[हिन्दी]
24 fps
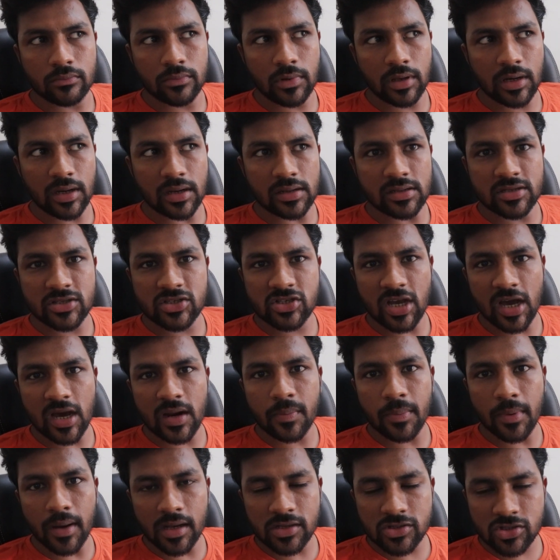मेरे ख्याल से
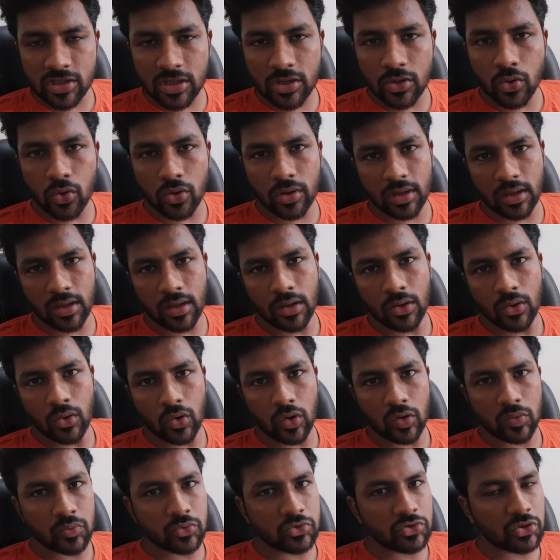चार पाँच दिन हो गए हैं
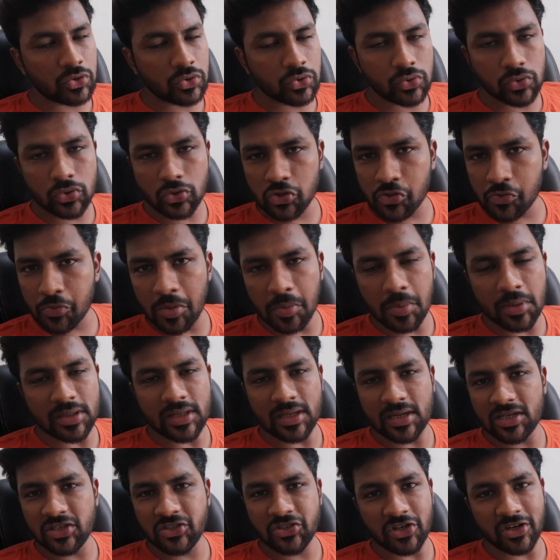और मुझे कुछ भी
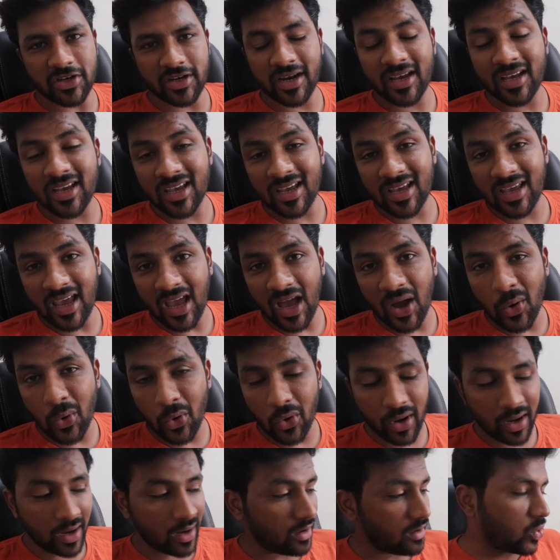पता नहीं चल रहा है कि क्या
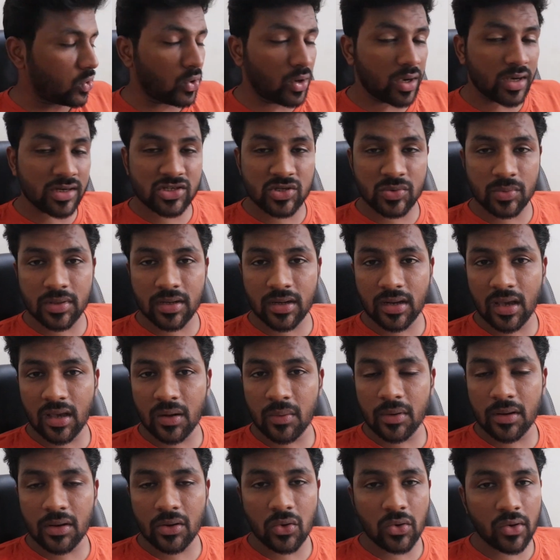हो रहा है कोई कस्टमर केयर
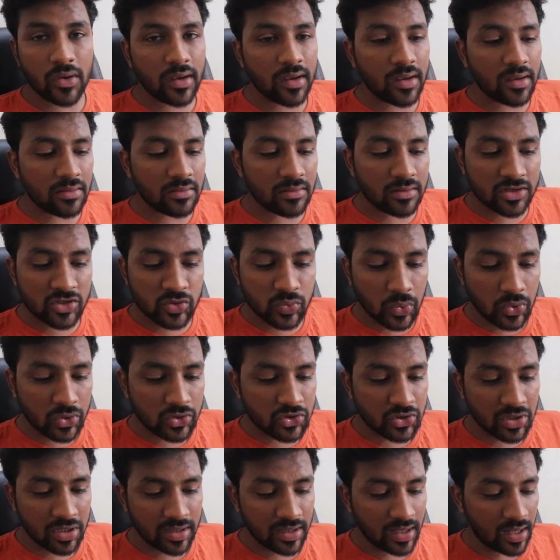में कोई
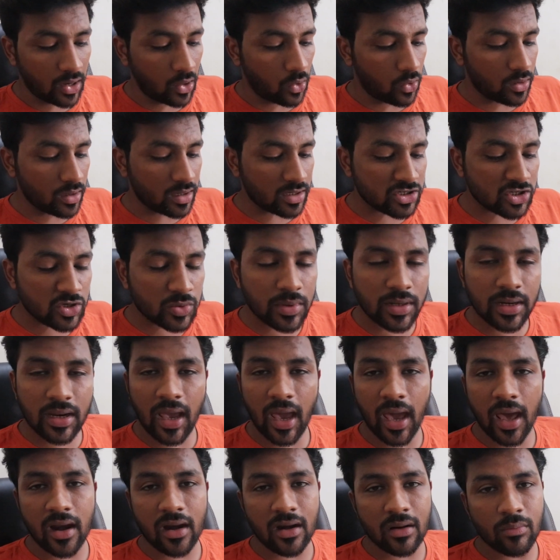रिस्पॉन्स नहीं दे रहा है और कस्टमर
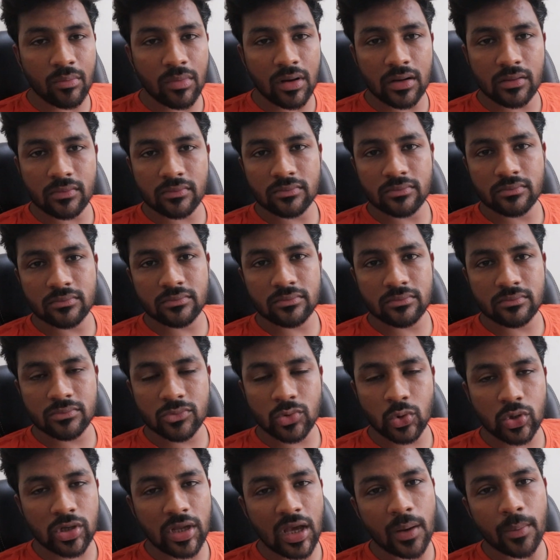केयर नंबर
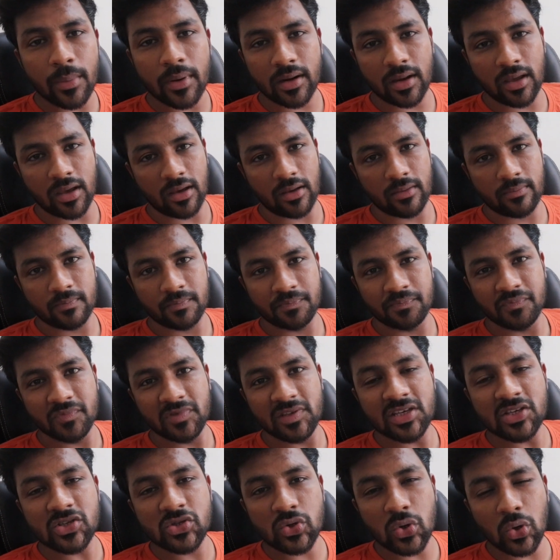दुनिया भर के
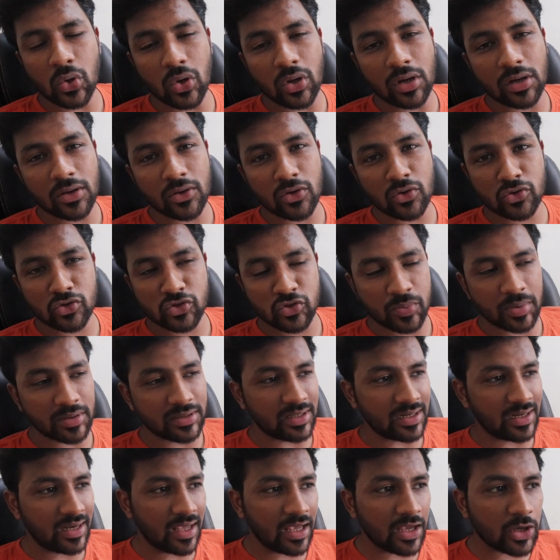किसको कॉल करो कुछ
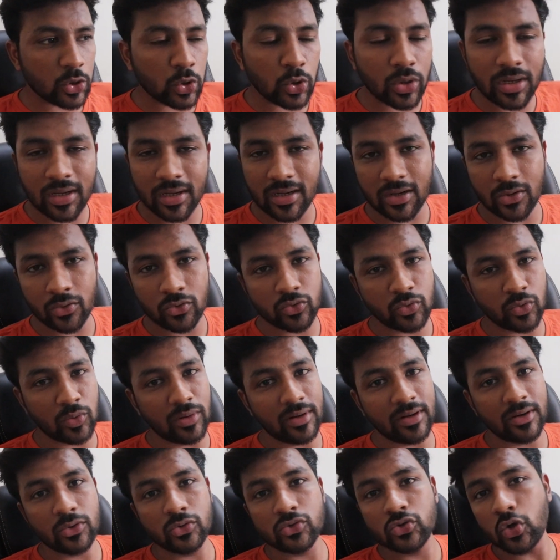पता नहीं एक को कर रहा हूँ तो
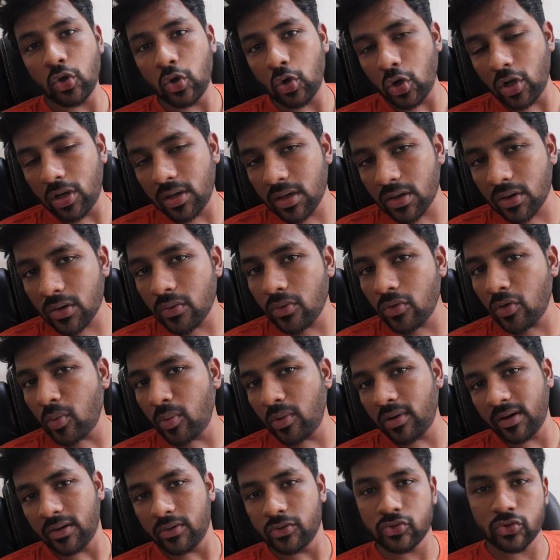बोल रहा है उसको कॉल करो वो
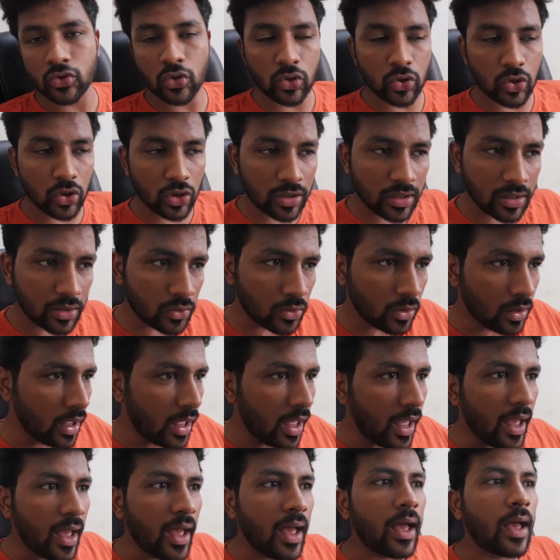बोल रहा है उसको कॉल करो
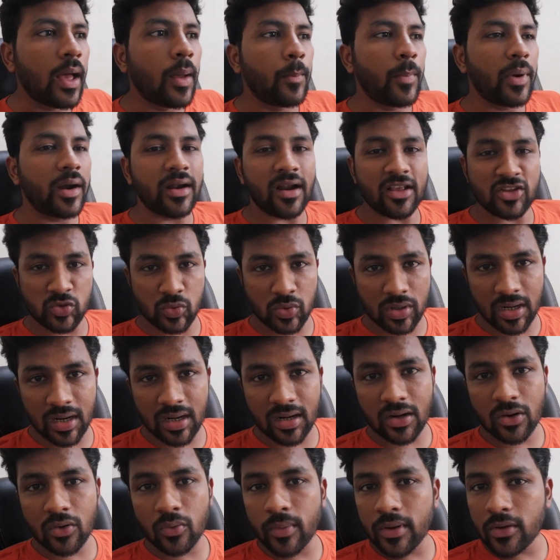मैं ट्रांसफ़र कर
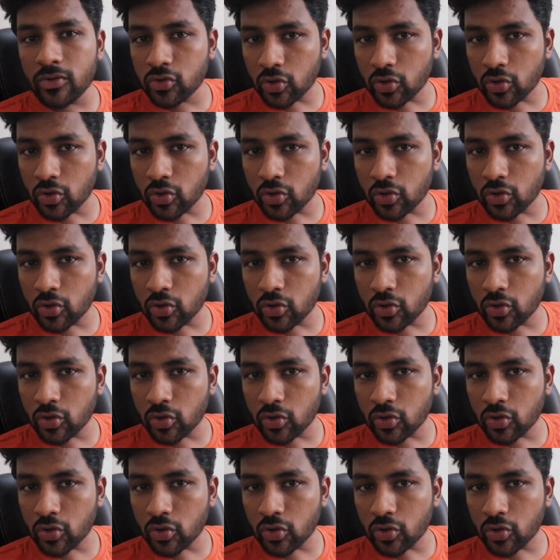रहा हूँ मैं